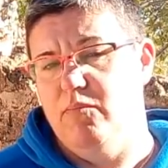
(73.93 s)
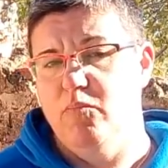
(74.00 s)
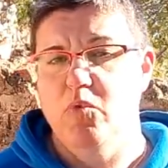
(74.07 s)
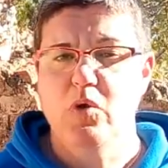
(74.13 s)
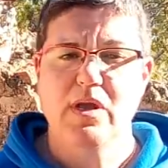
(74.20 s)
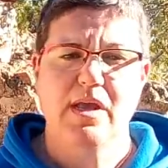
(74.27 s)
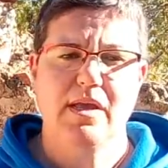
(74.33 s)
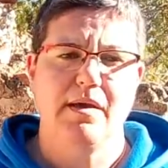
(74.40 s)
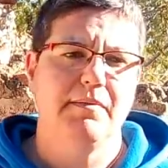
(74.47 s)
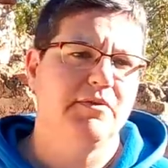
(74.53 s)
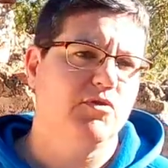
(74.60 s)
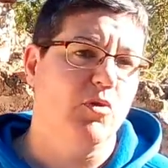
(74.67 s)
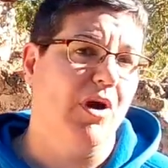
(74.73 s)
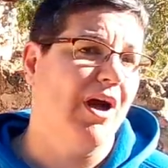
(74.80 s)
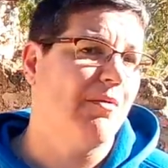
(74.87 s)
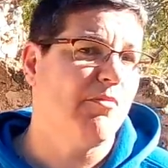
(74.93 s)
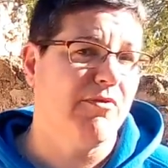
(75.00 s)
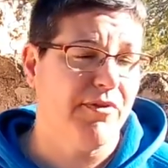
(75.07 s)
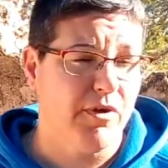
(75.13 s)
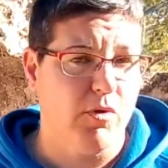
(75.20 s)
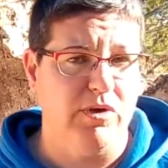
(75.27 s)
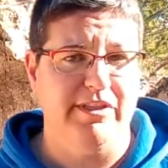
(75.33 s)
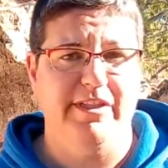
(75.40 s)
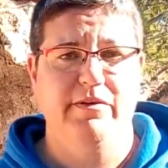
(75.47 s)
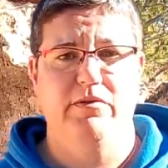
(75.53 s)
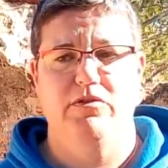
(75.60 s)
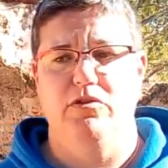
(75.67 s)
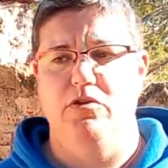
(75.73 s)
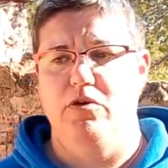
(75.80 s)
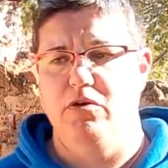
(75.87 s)
muy habitual, muy frecuente
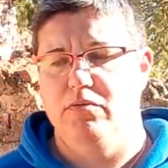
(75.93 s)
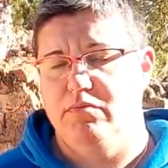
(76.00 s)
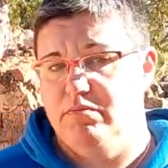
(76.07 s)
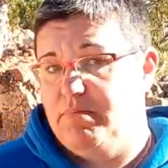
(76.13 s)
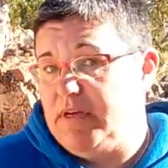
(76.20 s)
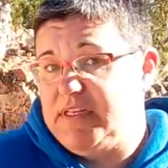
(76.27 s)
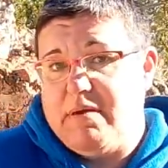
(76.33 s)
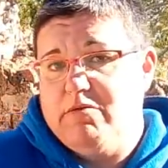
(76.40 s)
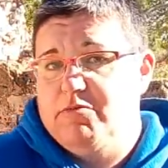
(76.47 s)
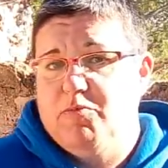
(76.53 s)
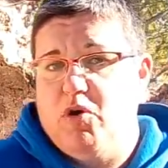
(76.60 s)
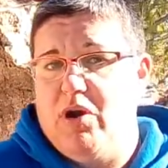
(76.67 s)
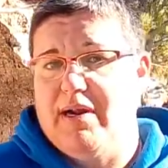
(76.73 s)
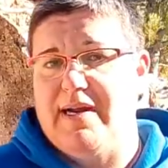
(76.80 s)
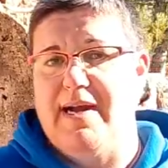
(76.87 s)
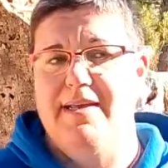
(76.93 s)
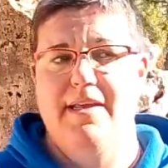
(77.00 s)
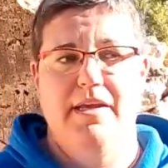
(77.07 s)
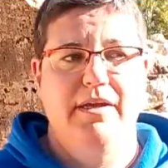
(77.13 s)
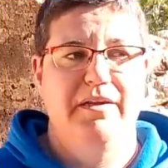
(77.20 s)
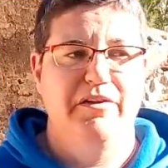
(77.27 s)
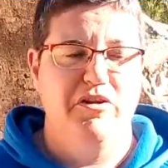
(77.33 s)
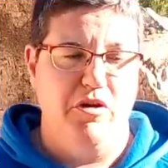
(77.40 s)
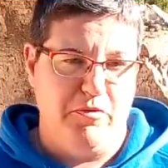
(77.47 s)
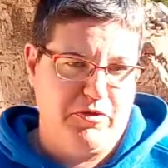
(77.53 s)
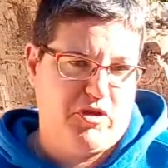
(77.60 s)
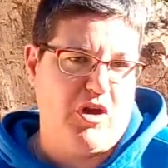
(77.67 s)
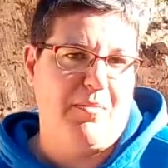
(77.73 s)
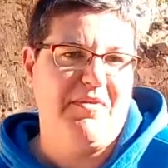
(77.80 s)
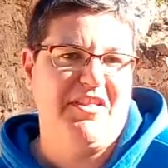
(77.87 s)
cuando pasamos por la calle, no
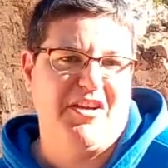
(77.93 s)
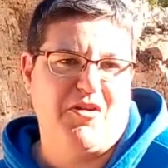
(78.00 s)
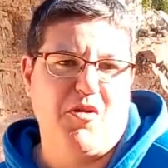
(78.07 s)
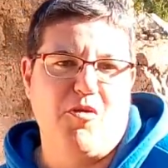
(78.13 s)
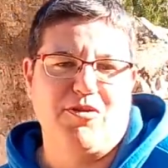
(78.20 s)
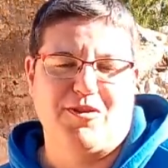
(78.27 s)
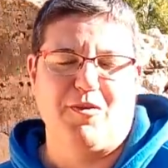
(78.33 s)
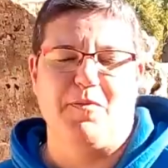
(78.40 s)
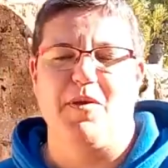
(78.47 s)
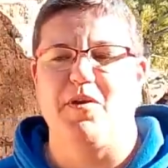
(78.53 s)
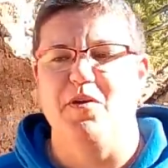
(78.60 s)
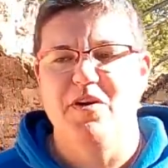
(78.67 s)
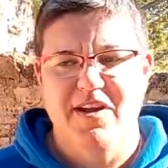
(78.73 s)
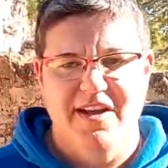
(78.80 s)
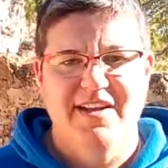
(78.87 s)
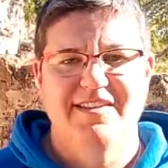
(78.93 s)
solamente con nuestro perro,